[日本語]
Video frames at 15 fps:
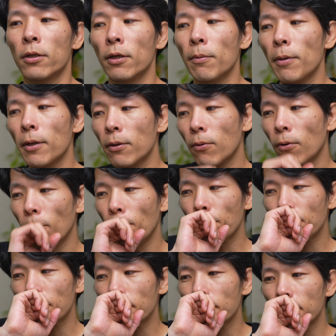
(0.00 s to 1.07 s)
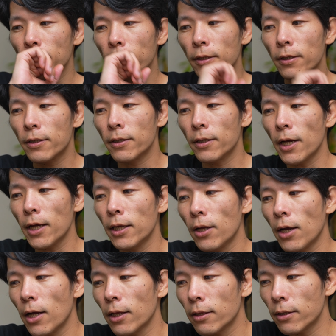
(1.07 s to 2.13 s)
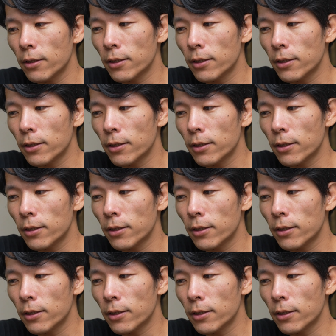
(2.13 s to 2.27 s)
やっぱりこう、辛いな、